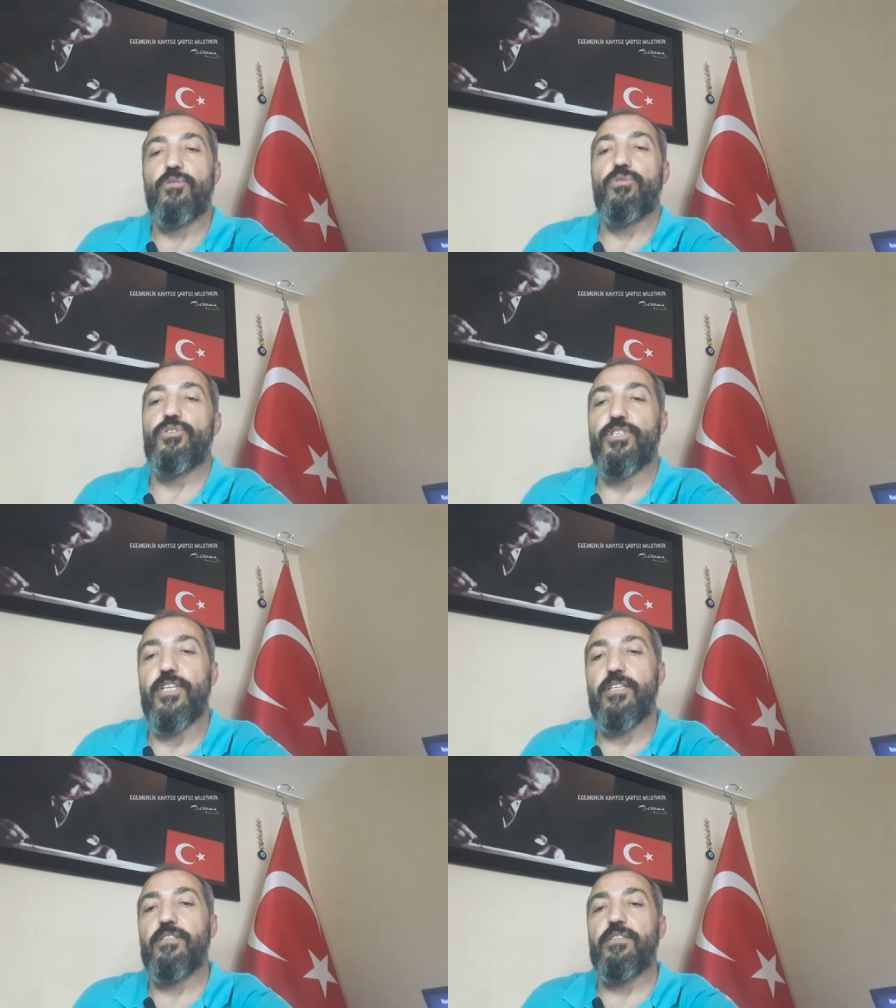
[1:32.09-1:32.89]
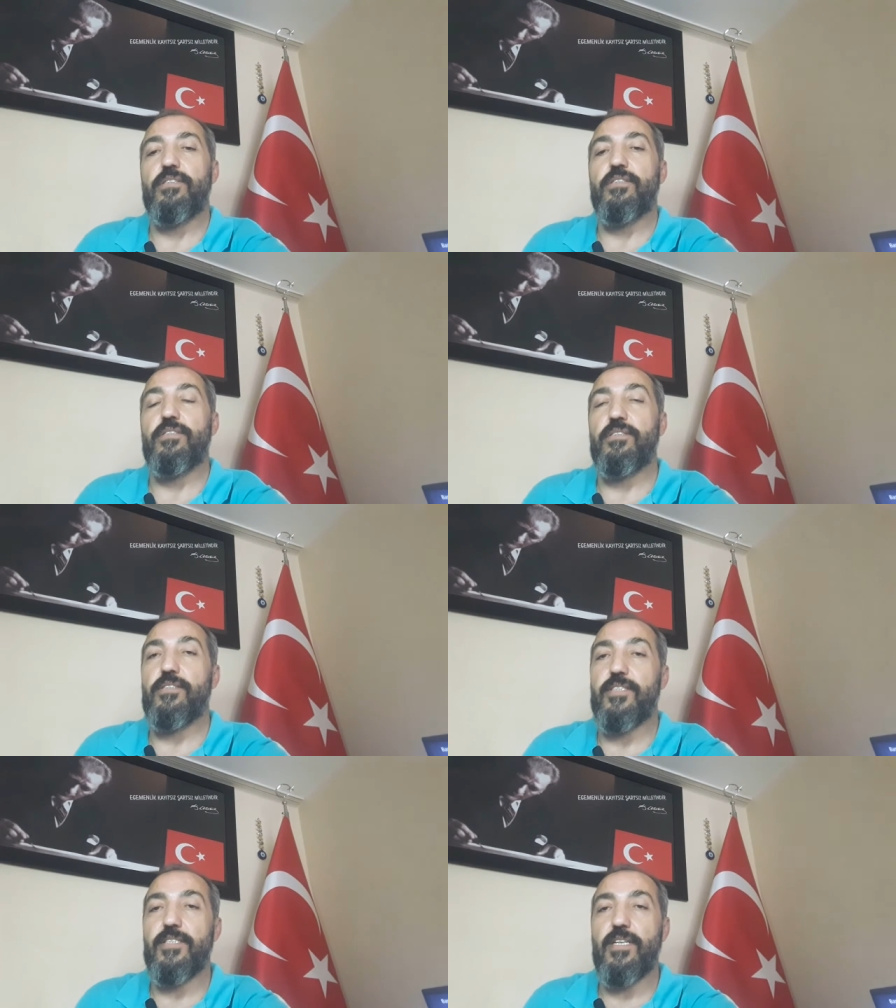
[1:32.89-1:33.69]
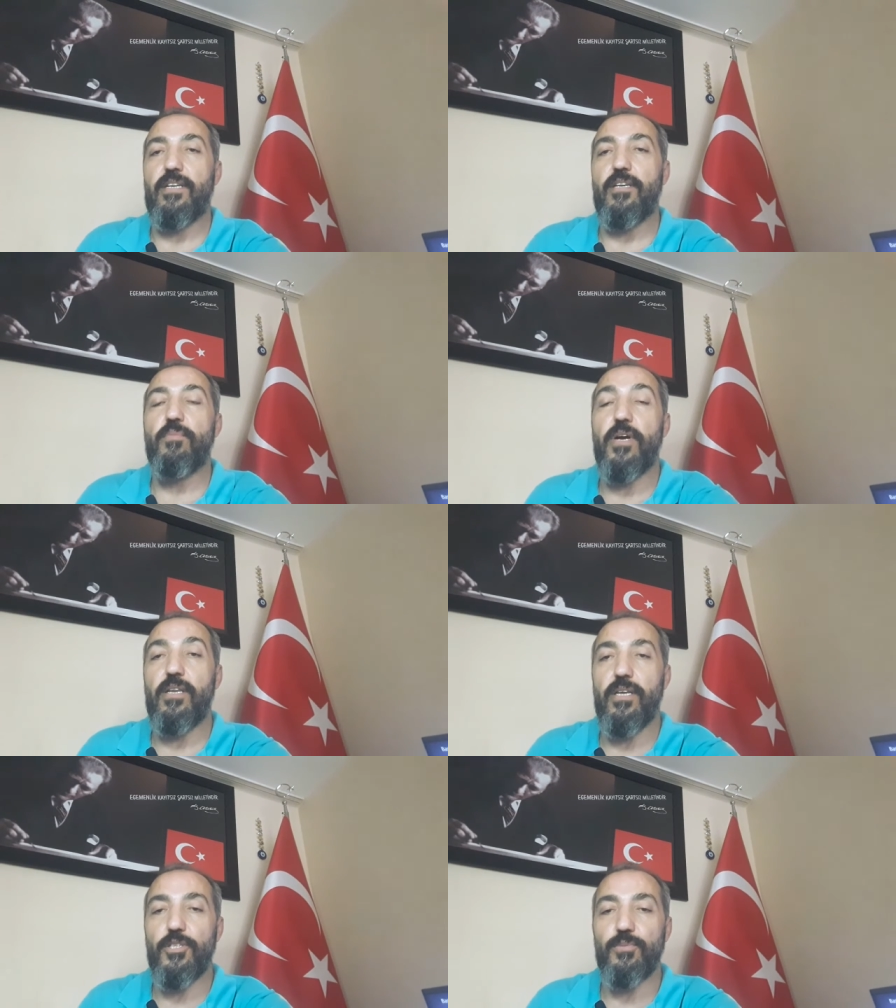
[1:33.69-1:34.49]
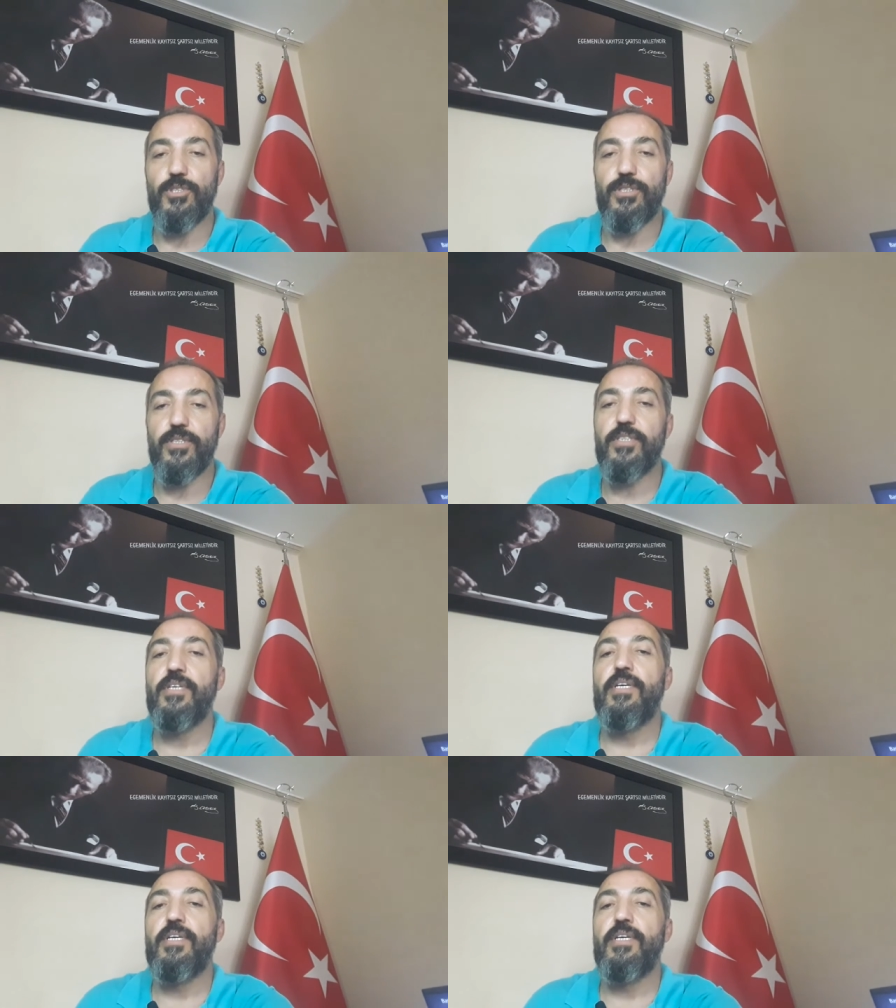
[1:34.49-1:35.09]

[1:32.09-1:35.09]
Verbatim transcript: önceden e, sizlerle paylaşmıştık.